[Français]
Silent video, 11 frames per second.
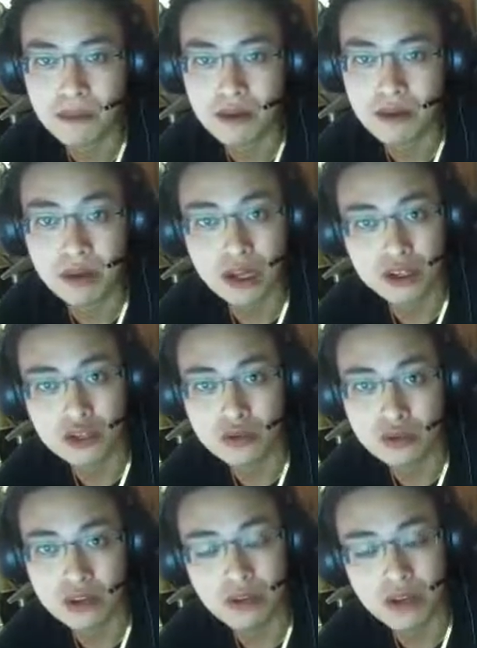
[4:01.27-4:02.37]
par les
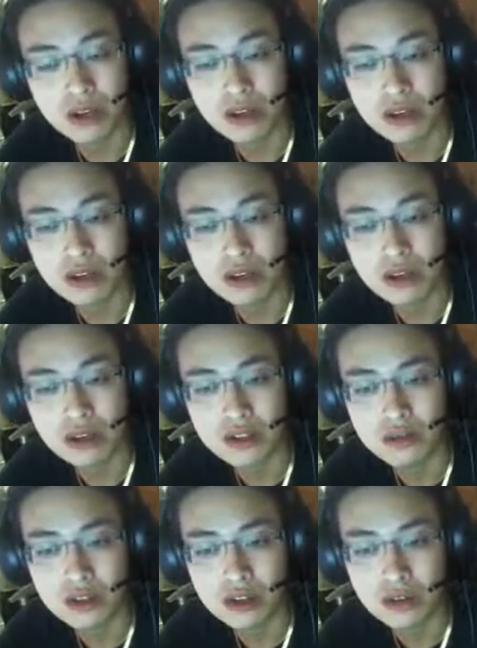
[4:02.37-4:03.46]
joueurs, par
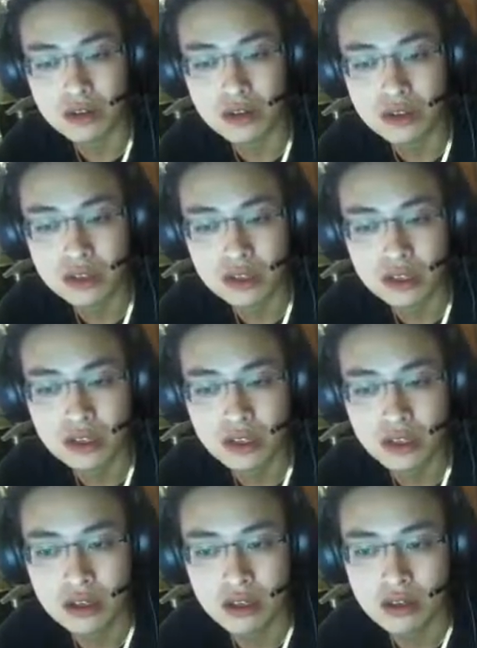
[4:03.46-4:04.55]
l'ensemble de la communauté
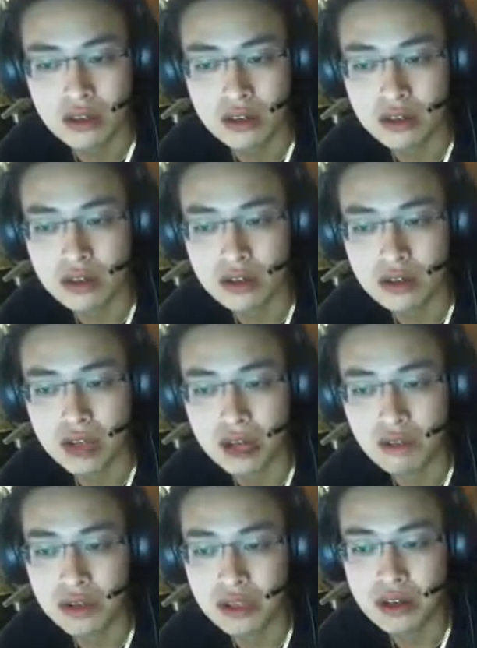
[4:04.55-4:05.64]
euh,
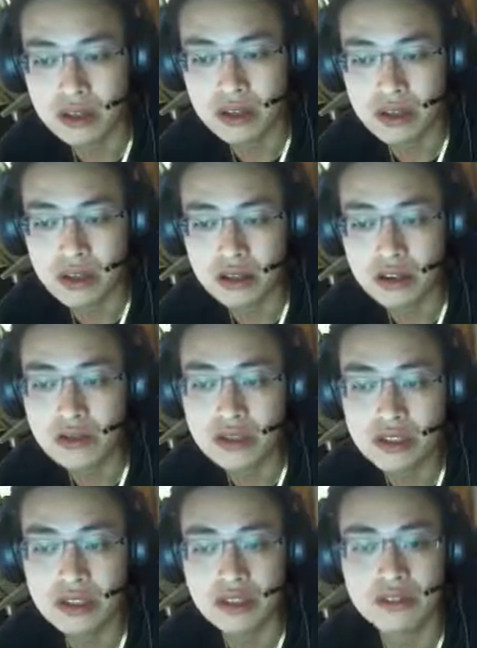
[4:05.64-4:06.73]
appelé euh, le
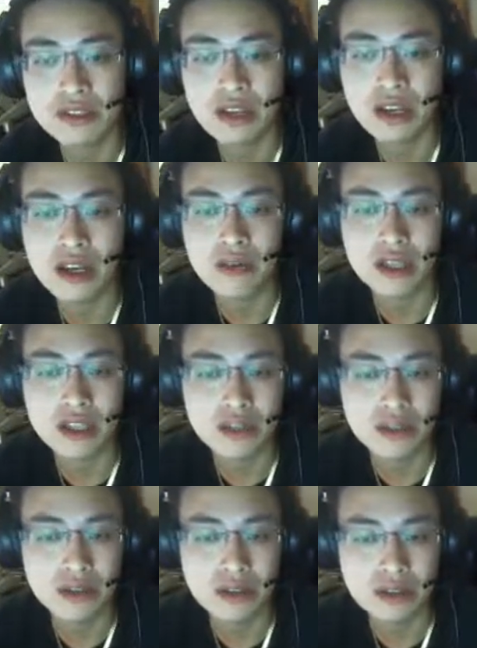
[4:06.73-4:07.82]
Council of Stellar
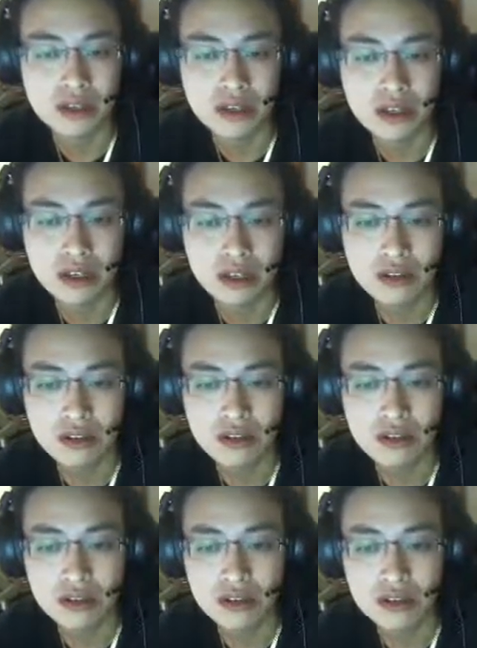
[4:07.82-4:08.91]
Management. Donc
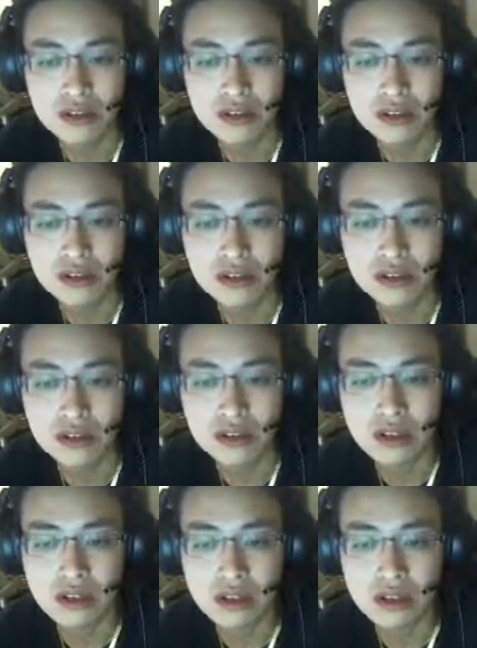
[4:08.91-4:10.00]
euh,
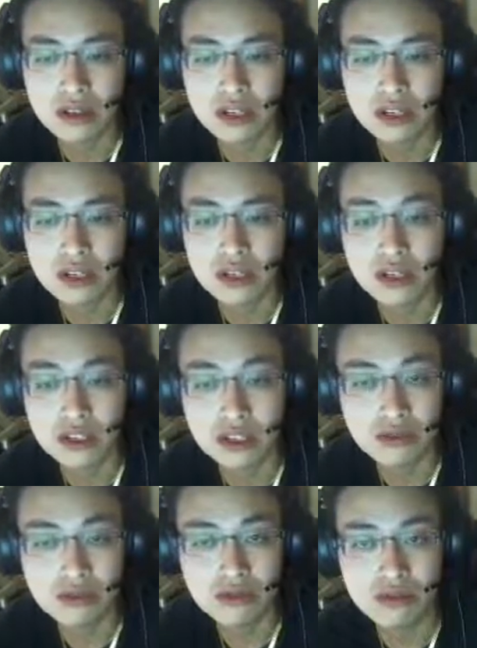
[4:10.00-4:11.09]
les, les,
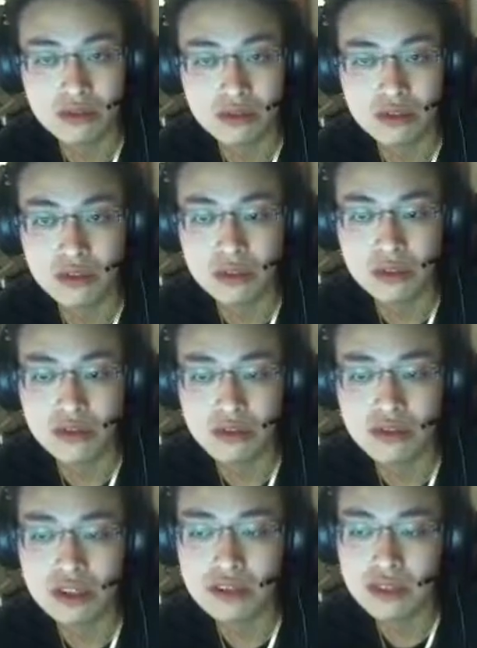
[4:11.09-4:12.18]
élus justement
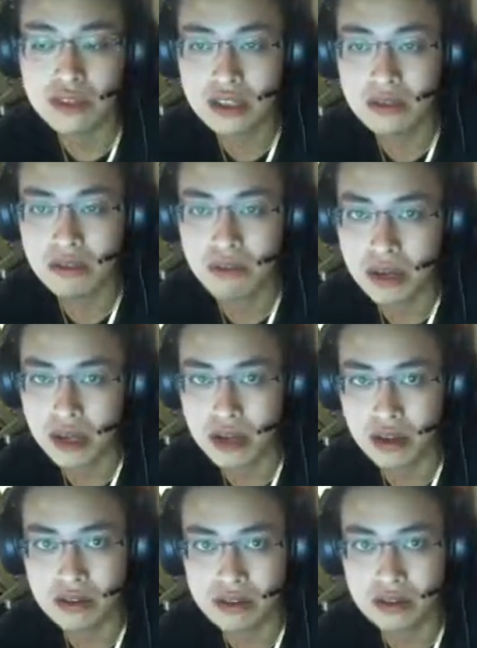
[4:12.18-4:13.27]
sont invités
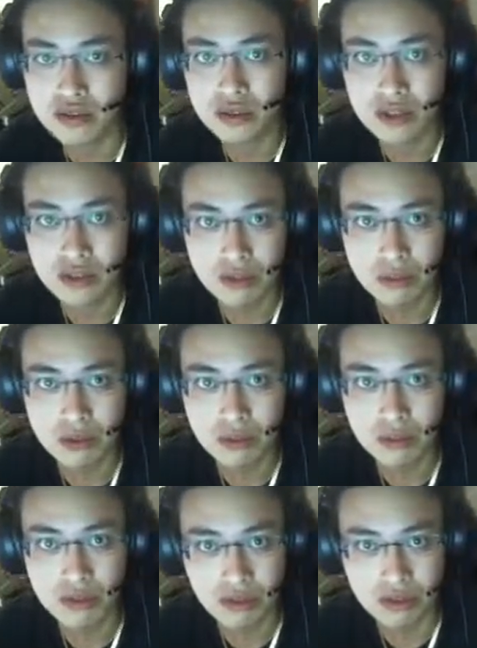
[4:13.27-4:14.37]
par le studio de développement
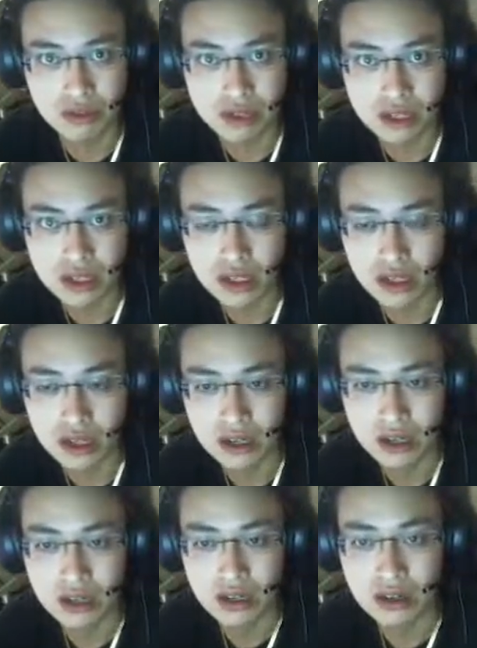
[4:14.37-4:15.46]
pour venir
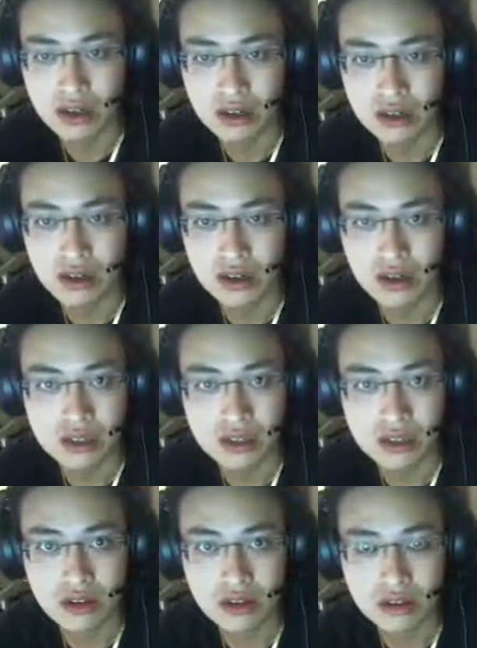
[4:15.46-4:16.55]
en
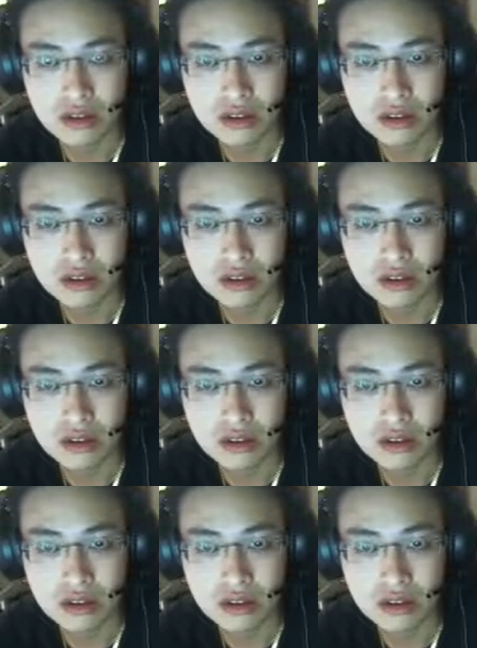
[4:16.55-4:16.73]
Islande